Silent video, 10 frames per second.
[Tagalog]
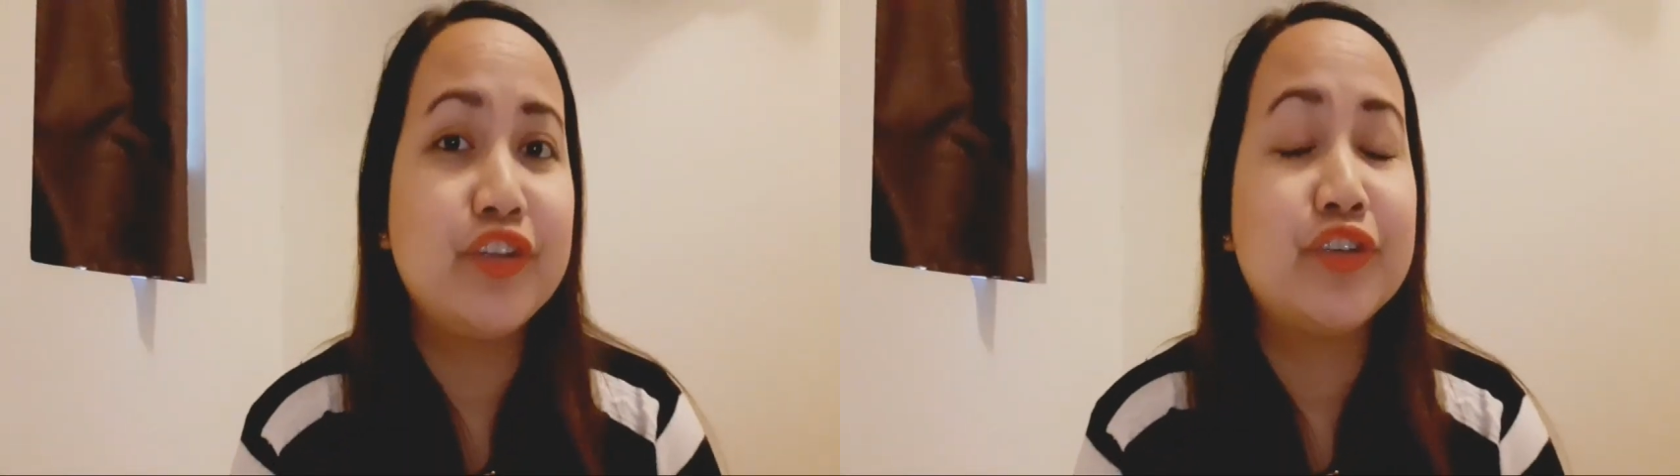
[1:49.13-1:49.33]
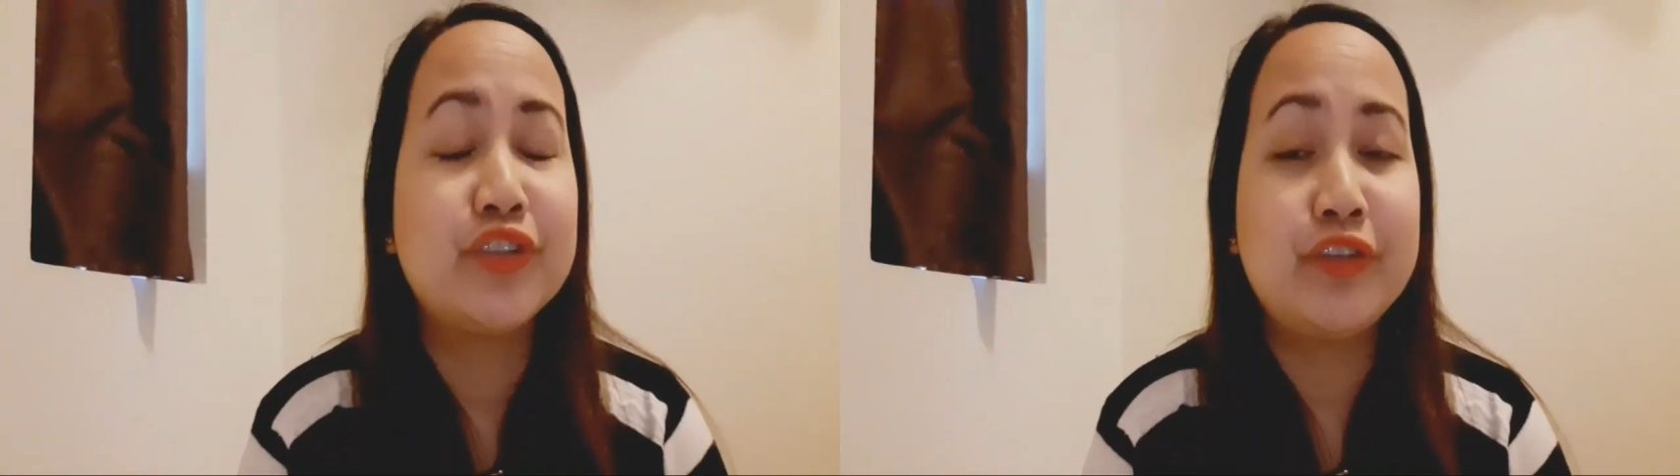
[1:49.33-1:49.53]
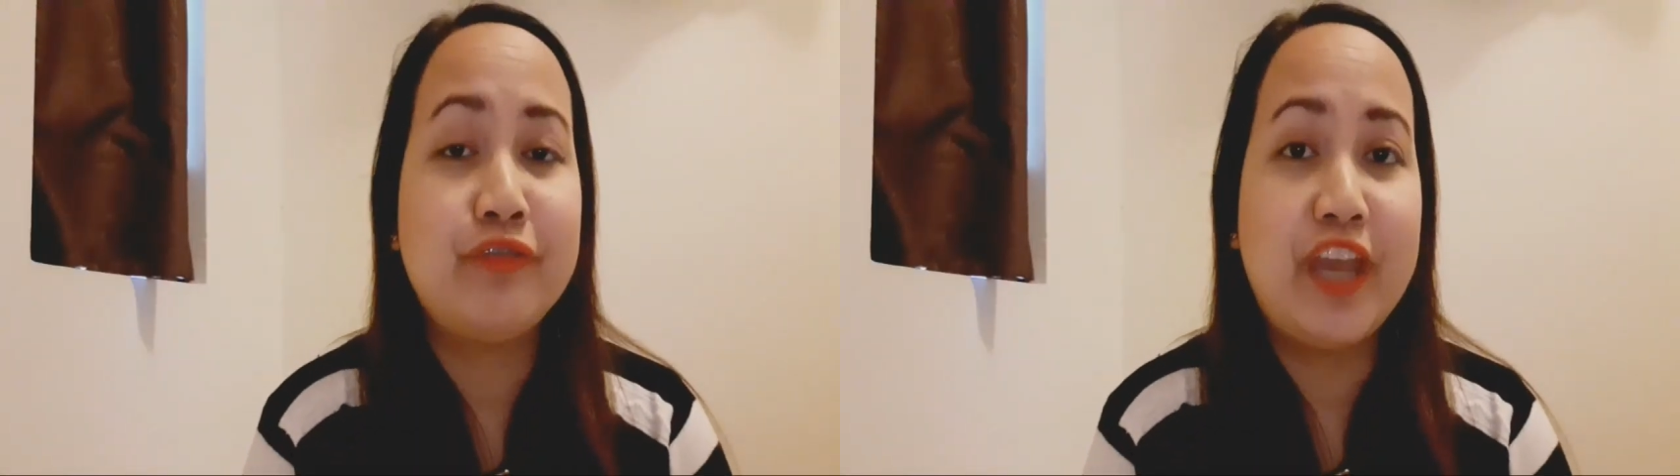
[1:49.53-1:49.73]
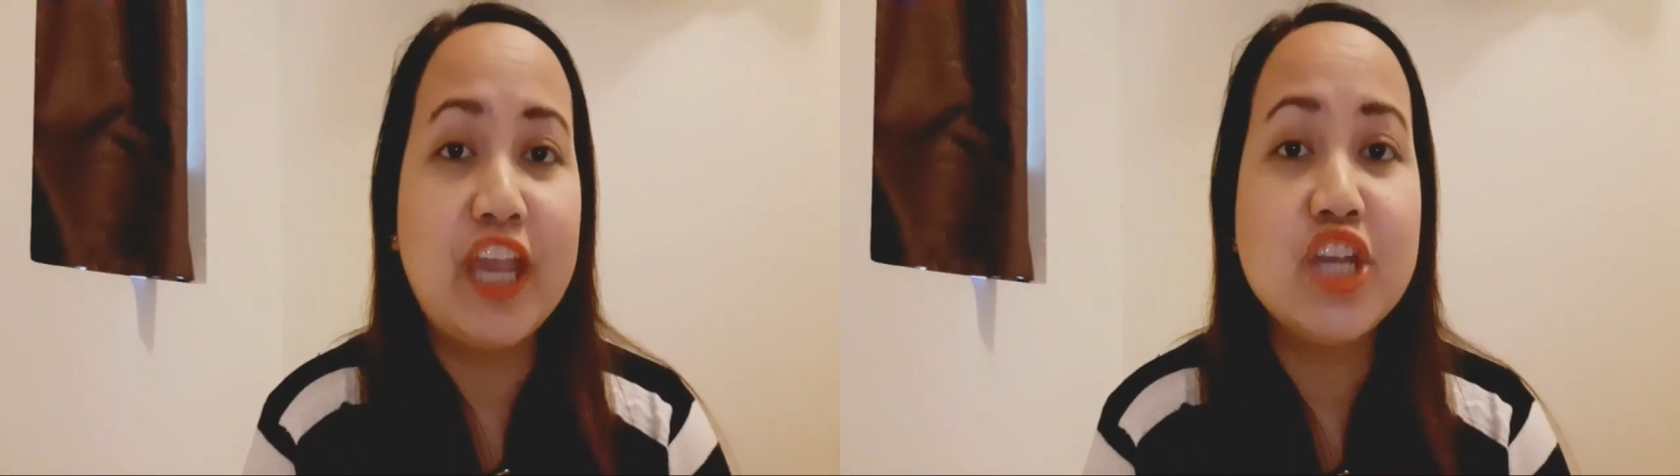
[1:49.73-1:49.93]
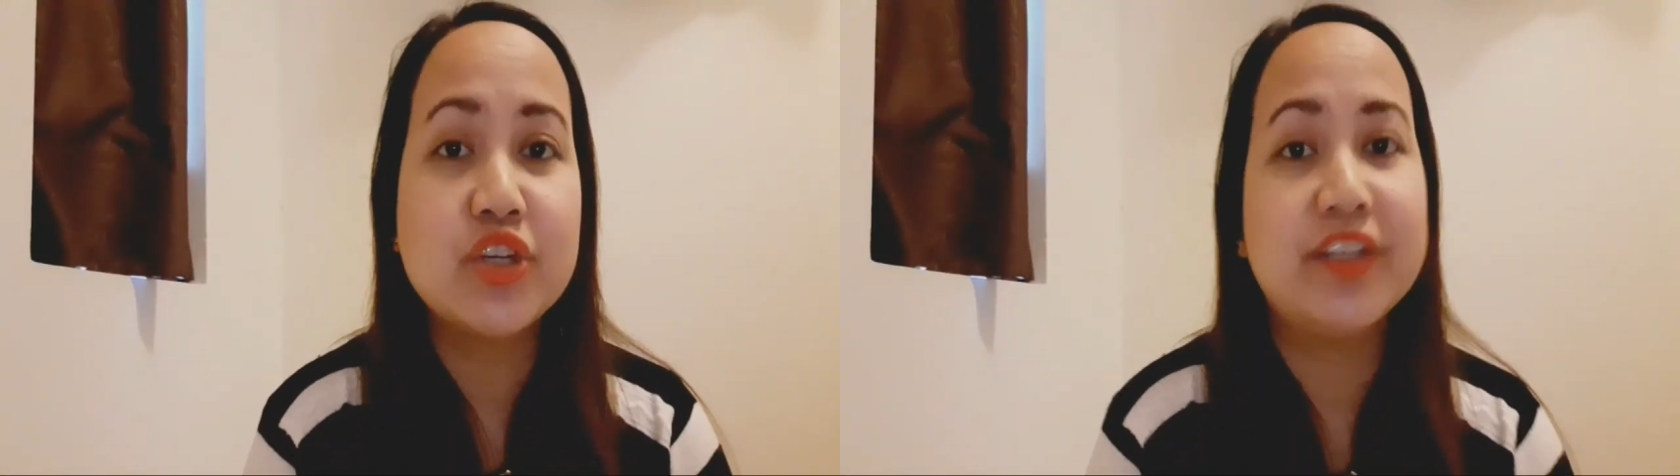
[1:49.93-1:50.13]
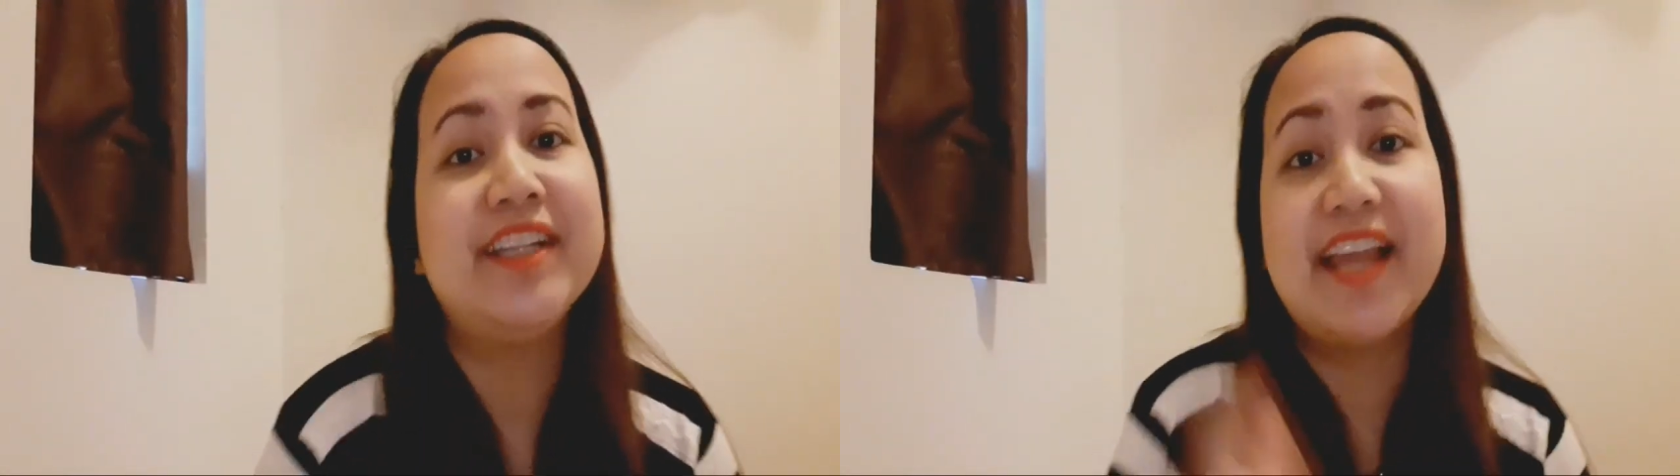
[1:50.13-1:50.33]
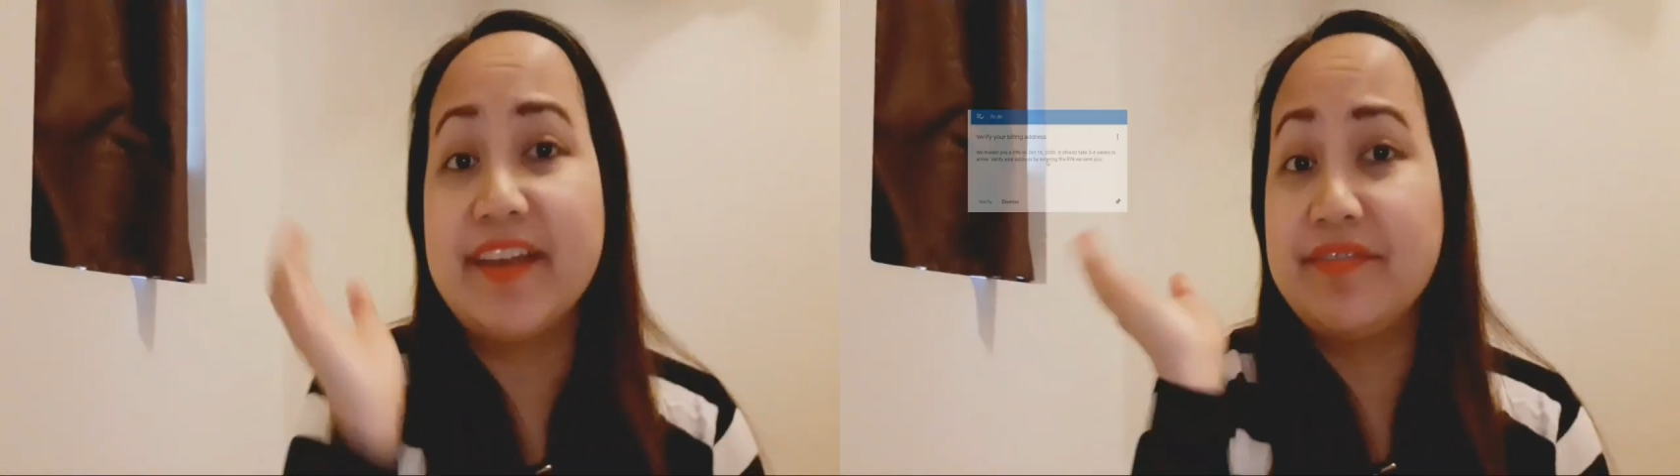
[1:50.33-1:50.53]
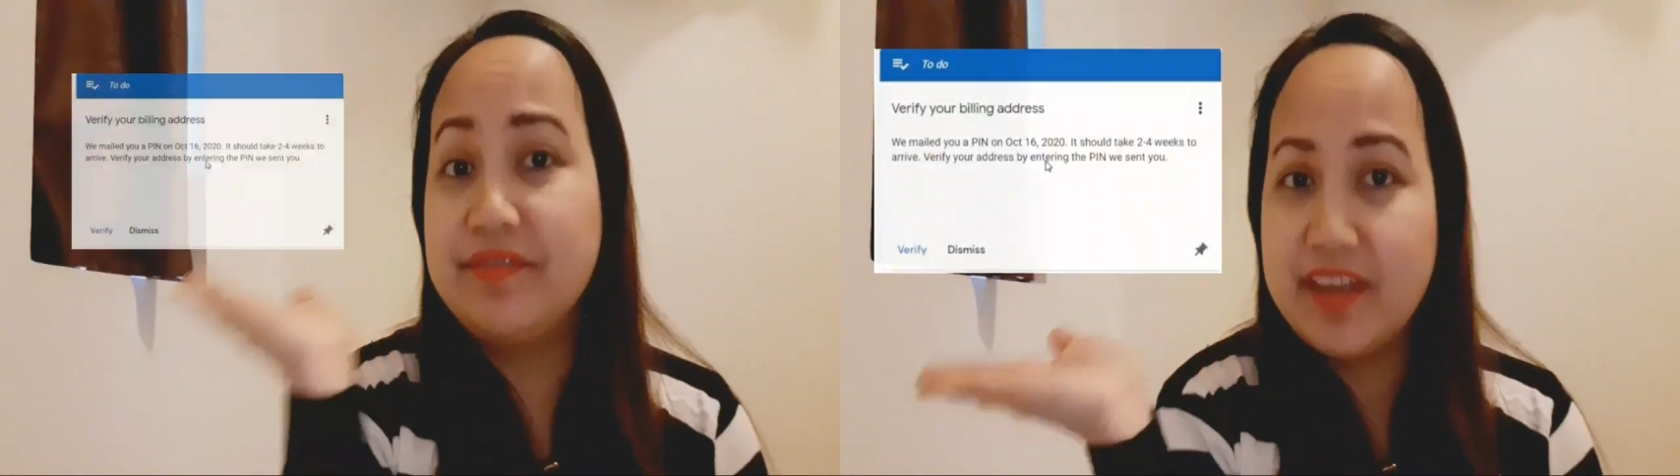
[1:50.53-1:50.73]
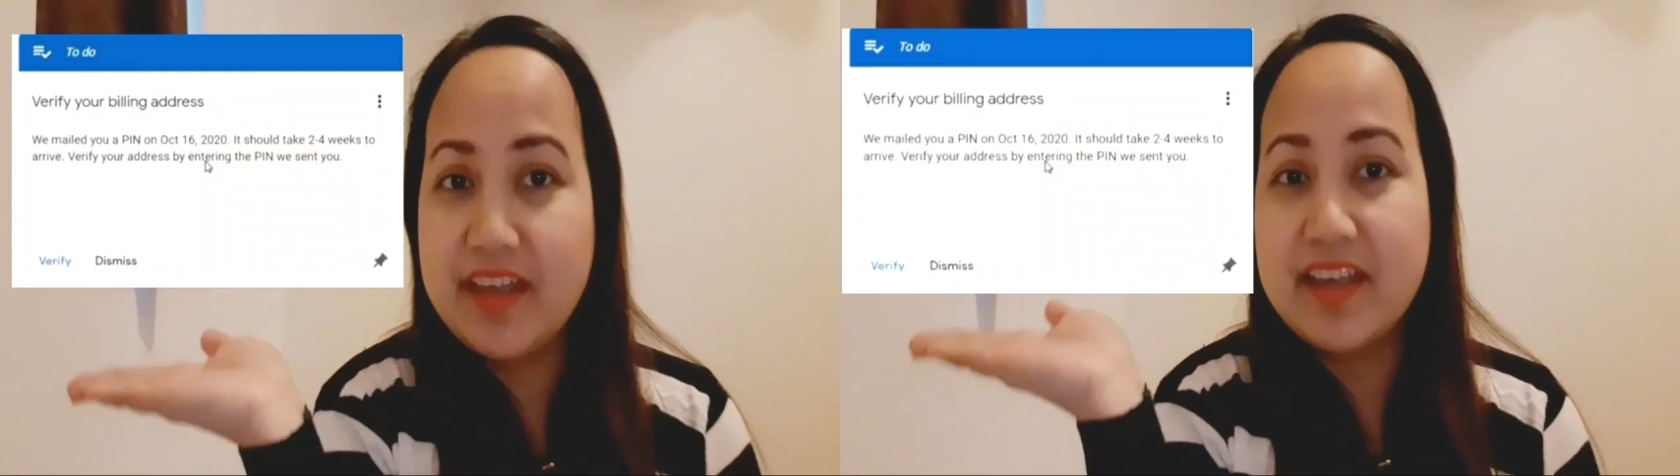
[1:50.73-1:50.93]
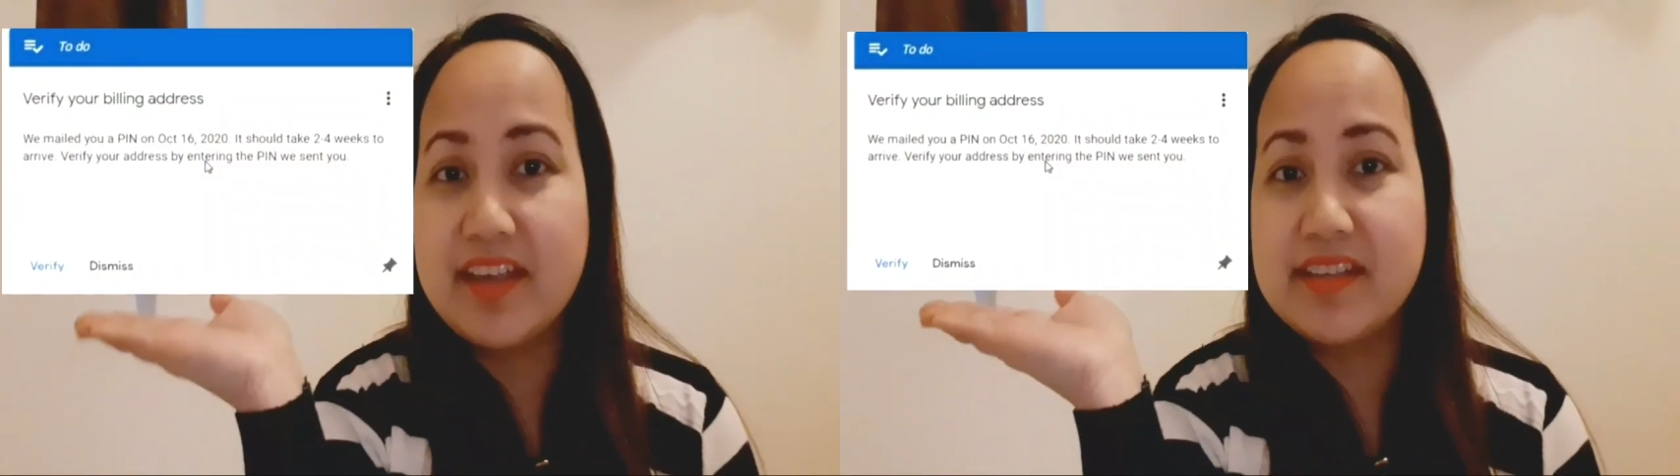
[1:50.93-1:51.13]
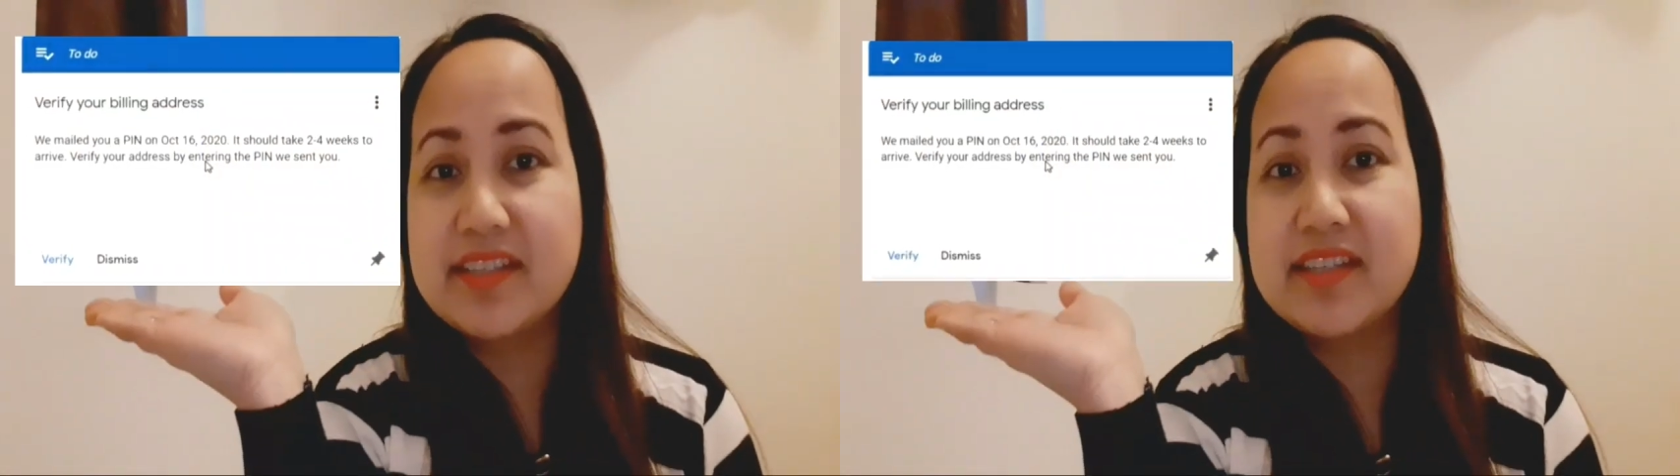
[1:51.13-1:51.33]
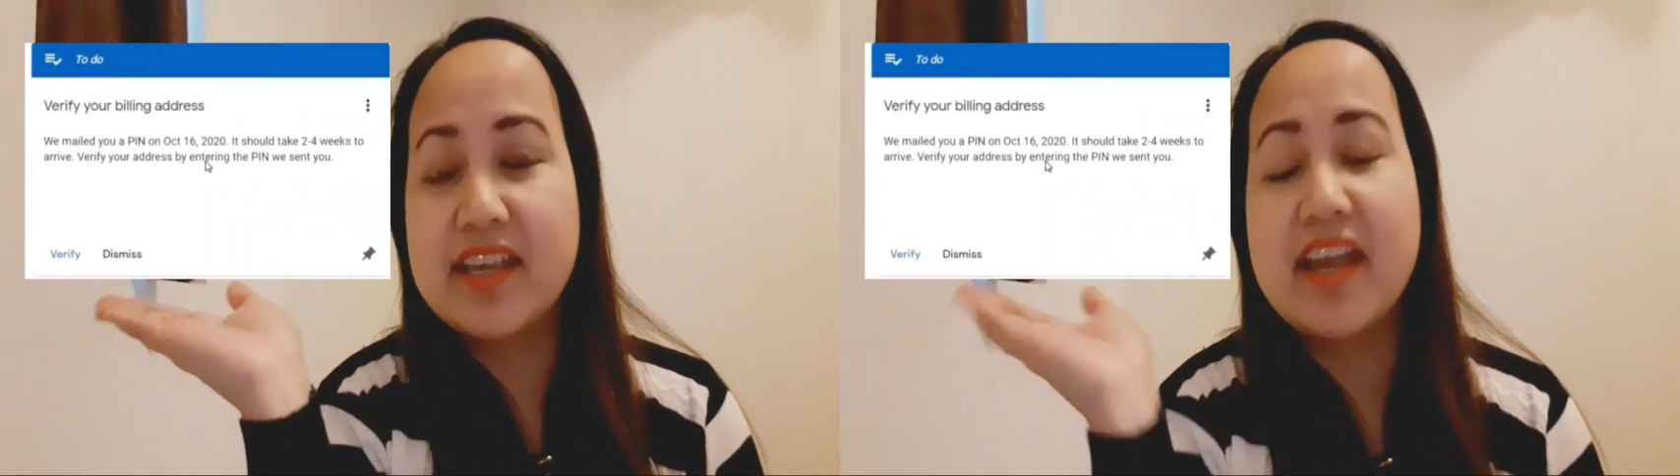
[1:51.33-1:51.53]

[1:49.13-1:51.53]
ng notification like this,